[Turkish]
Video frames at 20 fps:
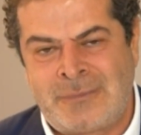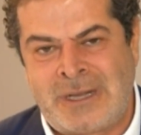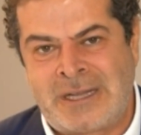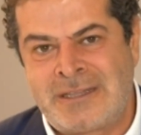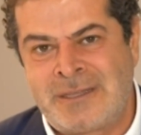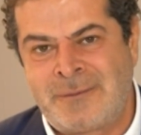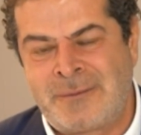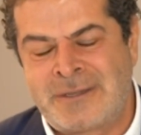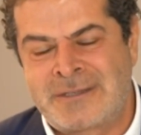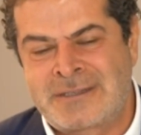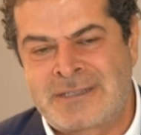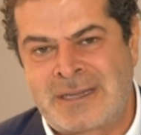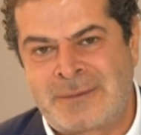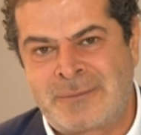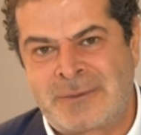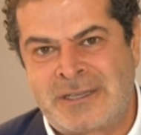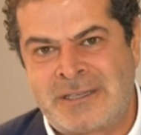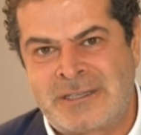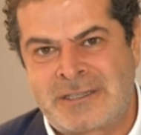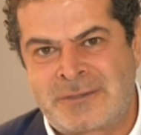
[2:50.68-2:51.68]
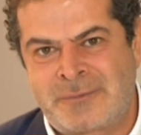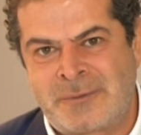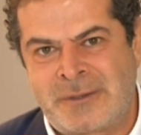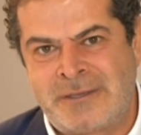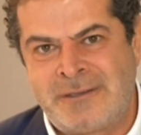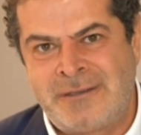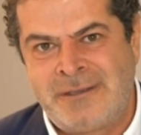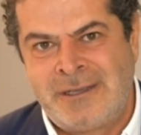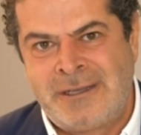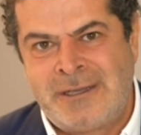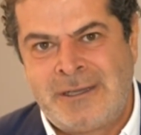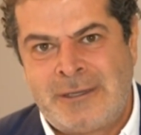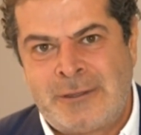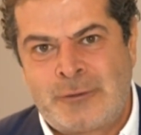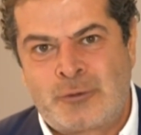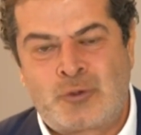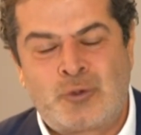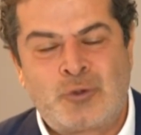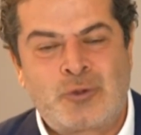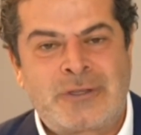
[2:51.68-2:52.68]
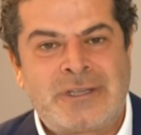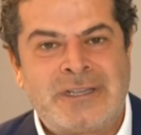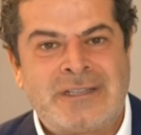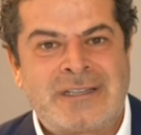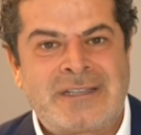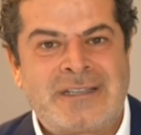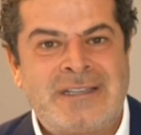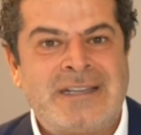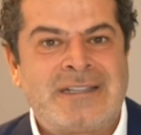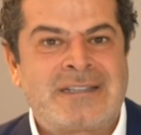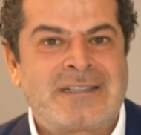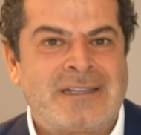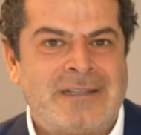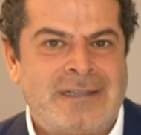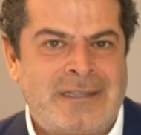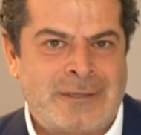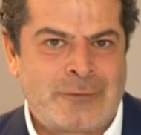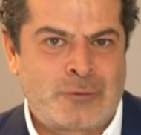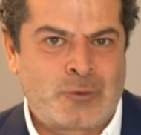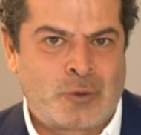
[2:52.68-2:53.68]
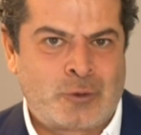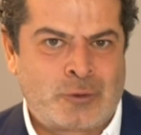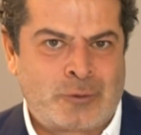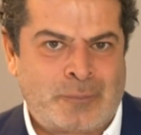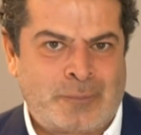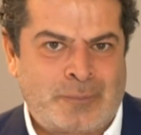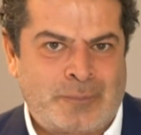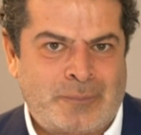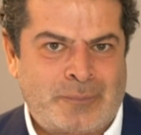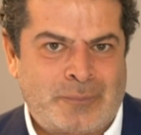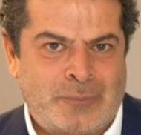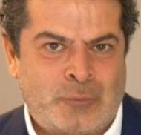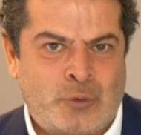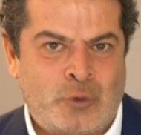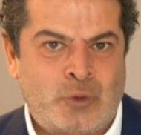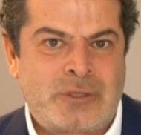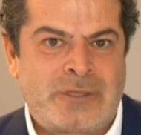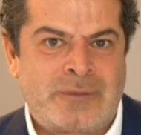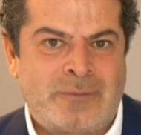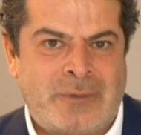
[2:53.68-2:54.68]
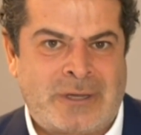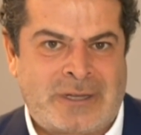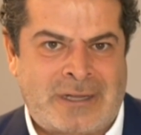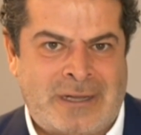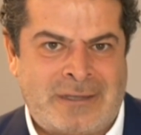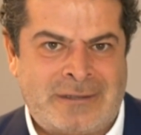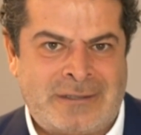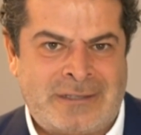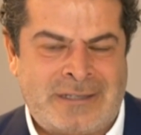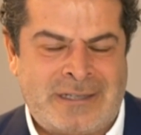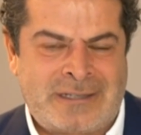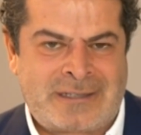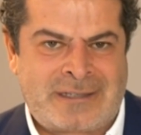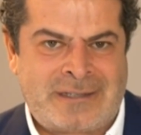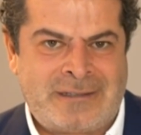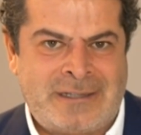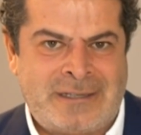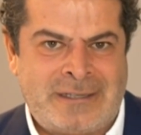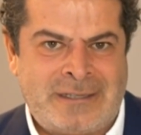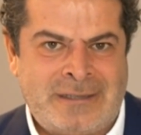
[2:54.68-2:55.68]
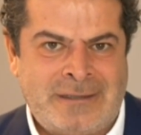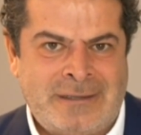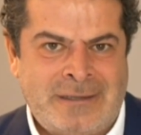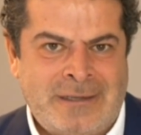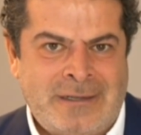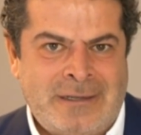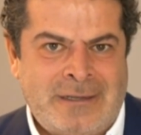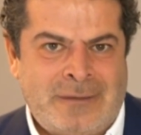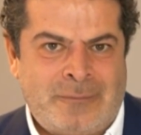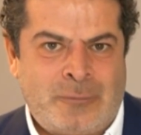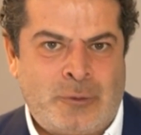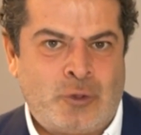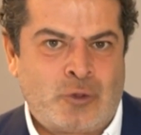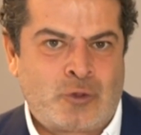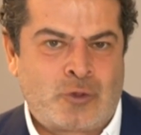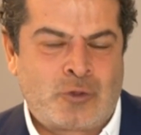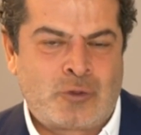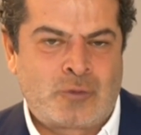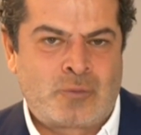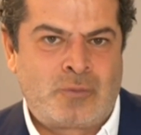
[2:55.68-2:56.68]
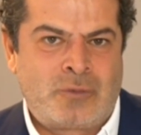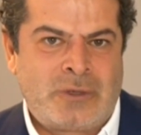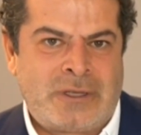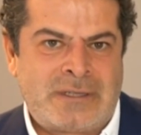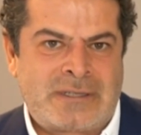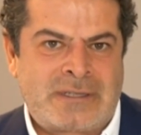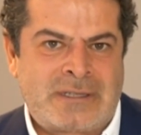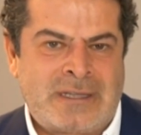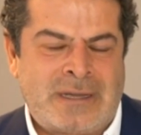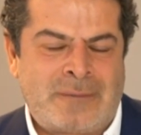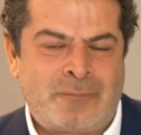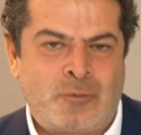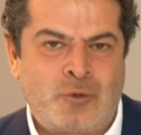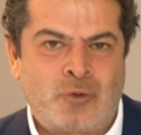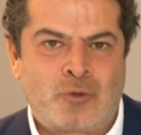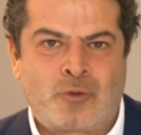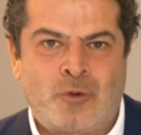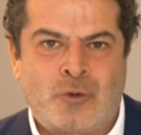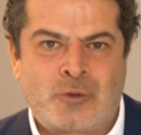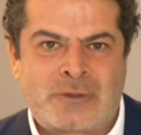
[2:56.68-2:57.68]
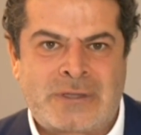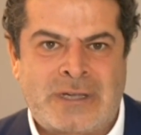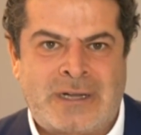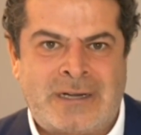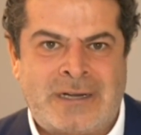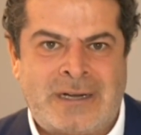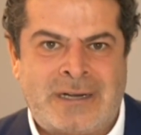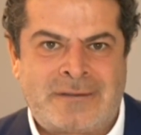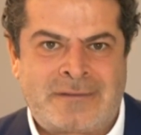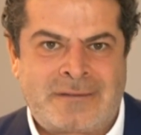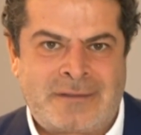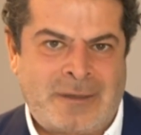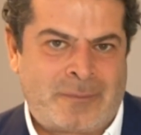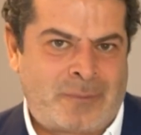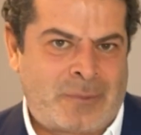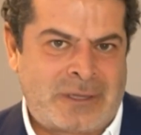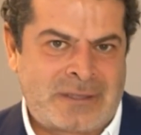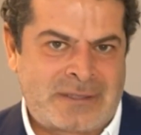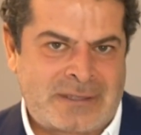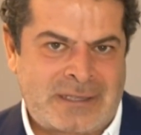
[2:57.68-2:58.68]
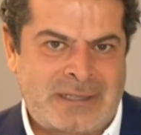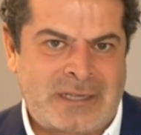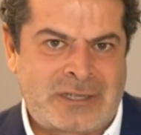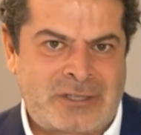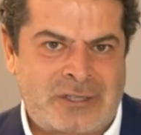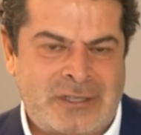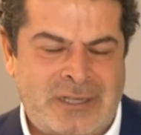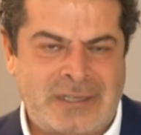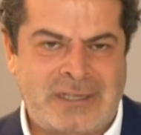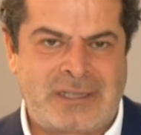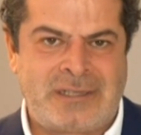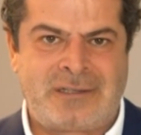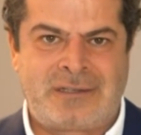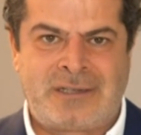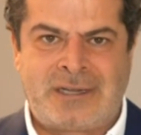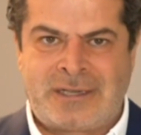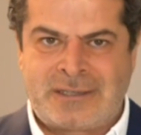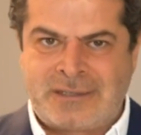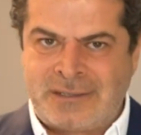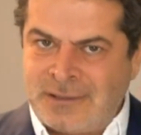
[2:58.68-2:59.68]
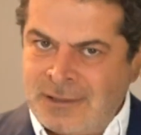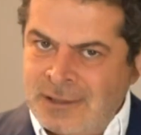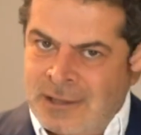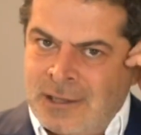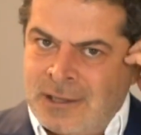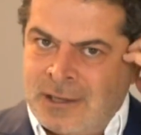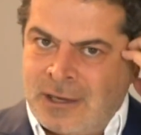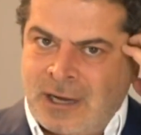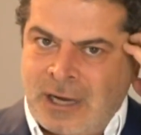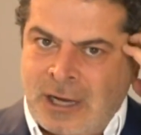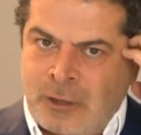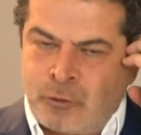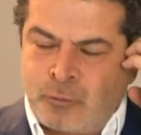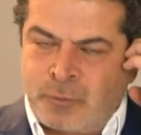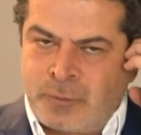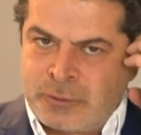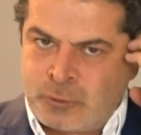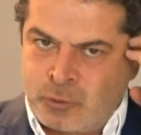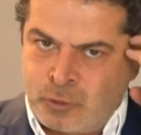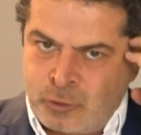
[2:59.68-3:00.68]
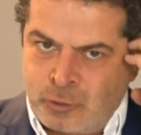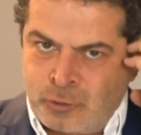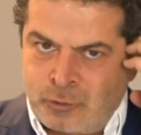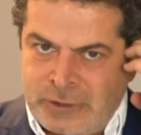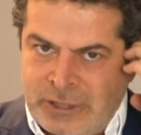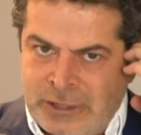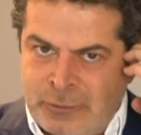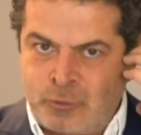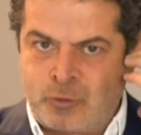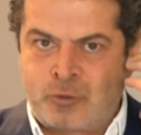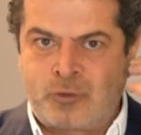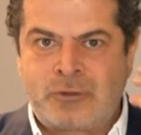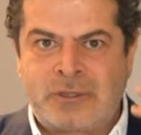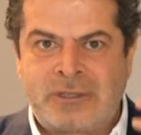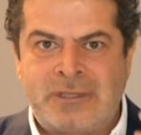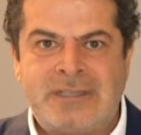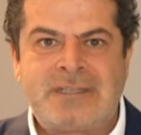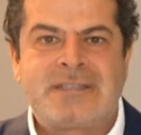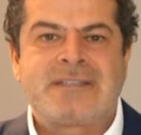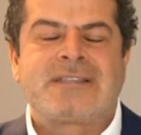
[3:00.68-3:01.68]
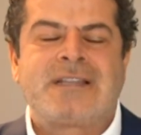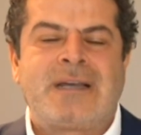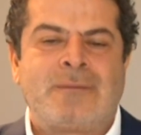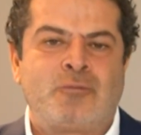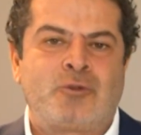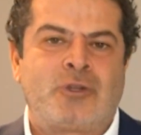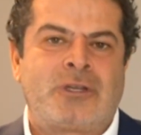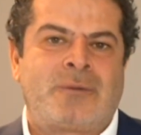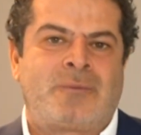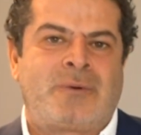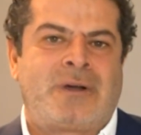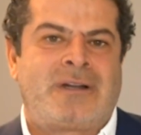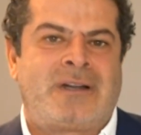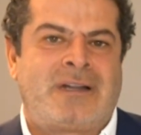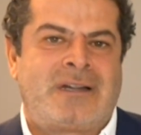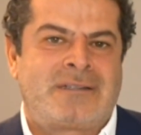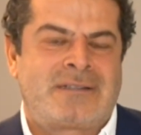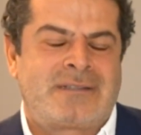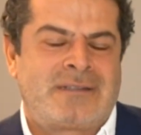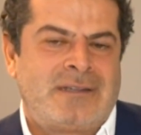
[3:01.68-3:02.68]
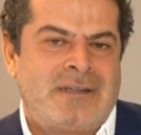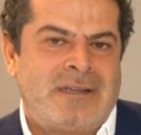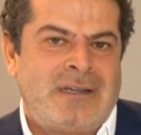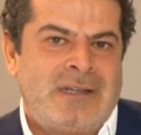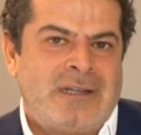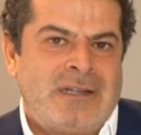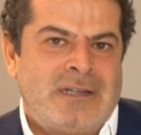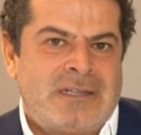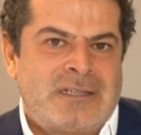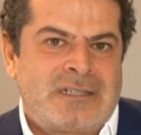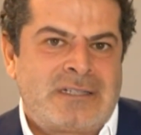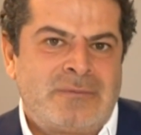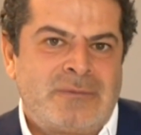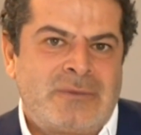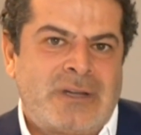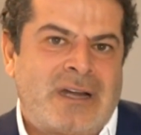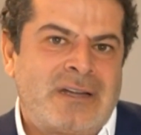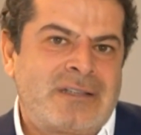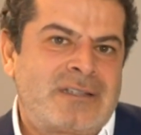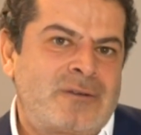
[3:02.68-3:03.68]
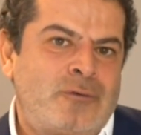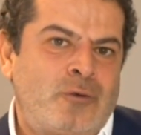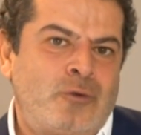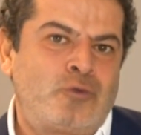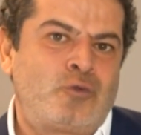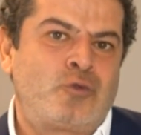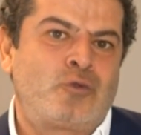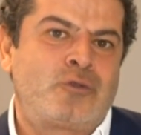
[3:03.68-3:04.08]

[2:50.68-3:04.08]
Ben de benzer bir gelişmeyi Türkiye'deki yetkililere sordum. Turizm Bakanlığı yetkililerine. Biliyorsunuz eskiden büyük konserler yapan sanatçılar gelirlerdi. Avrupa turunun en ucunda da İstanbul'da yaparlardı. Şimdi artık o